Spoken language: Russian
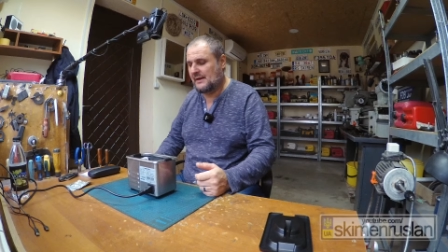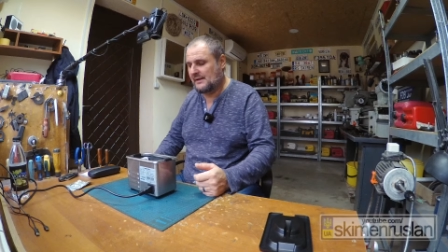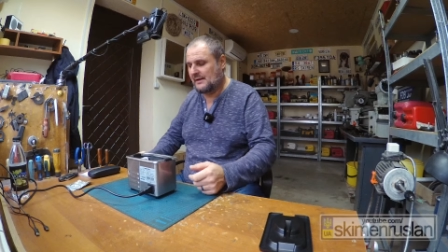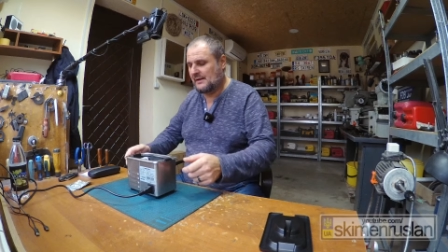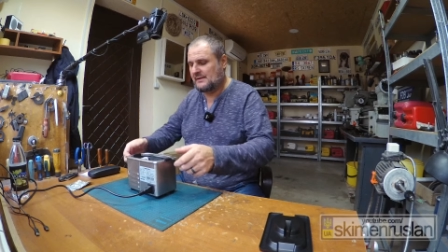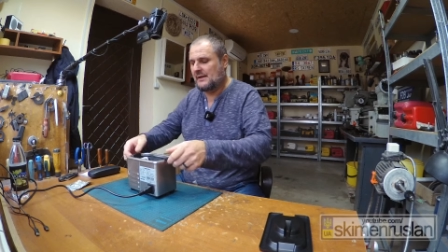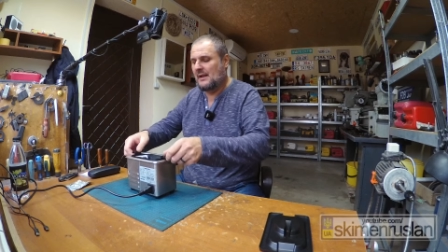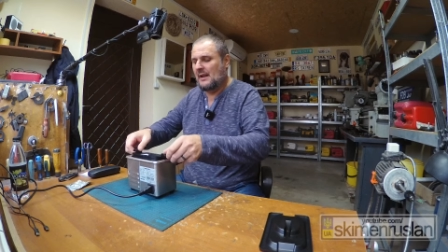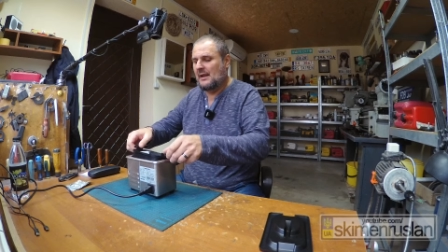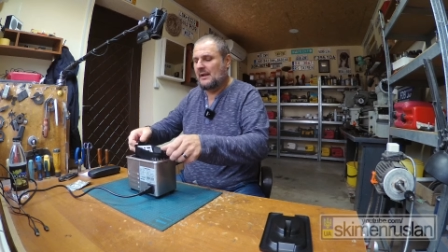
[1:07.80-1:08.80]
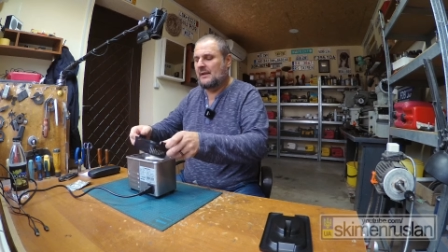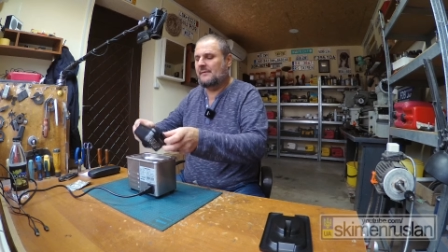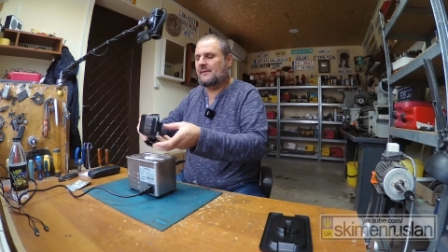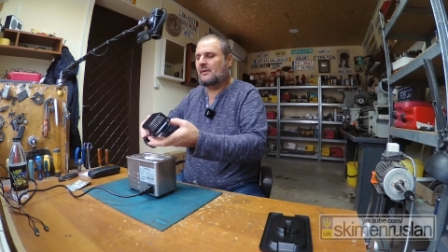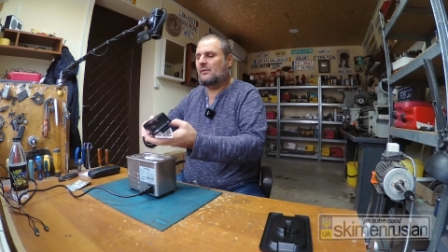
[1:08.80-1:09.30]
Это раз. И
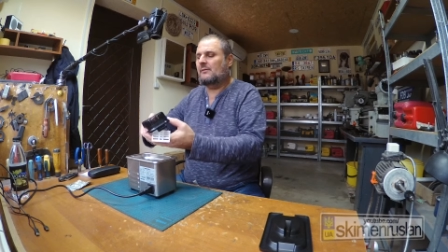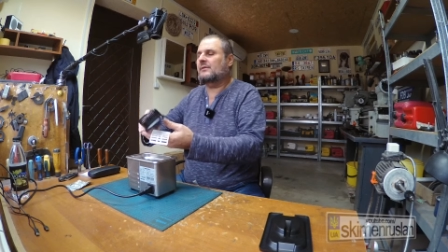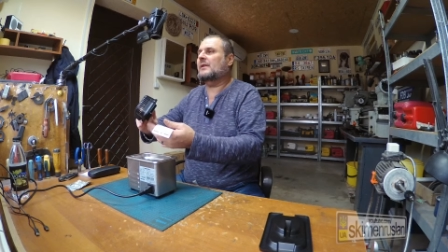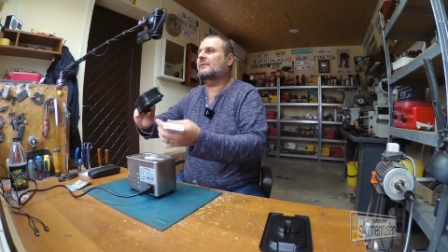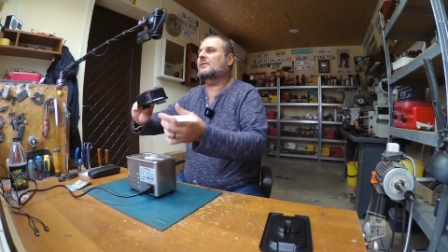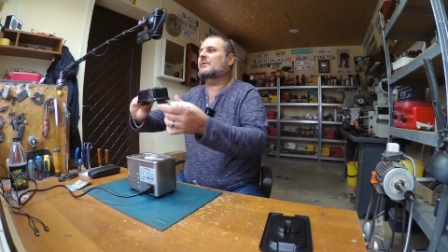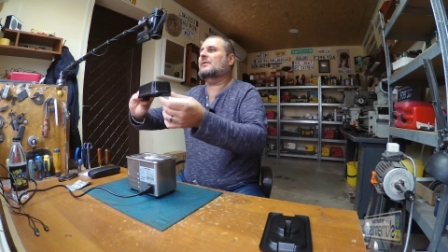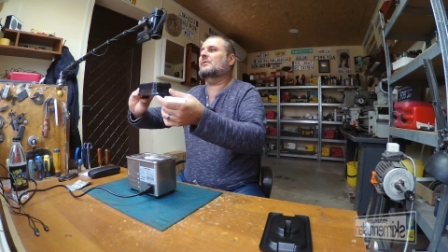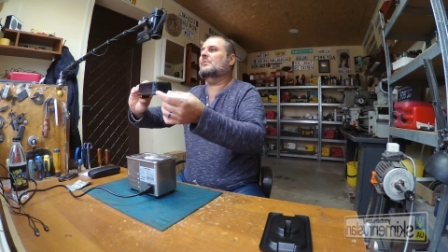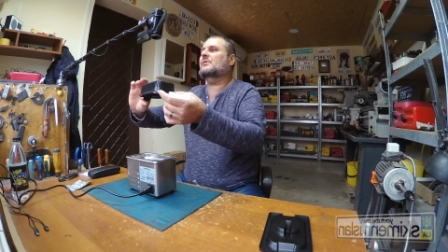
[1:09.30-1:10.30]
второе, вот я все-таки думаю,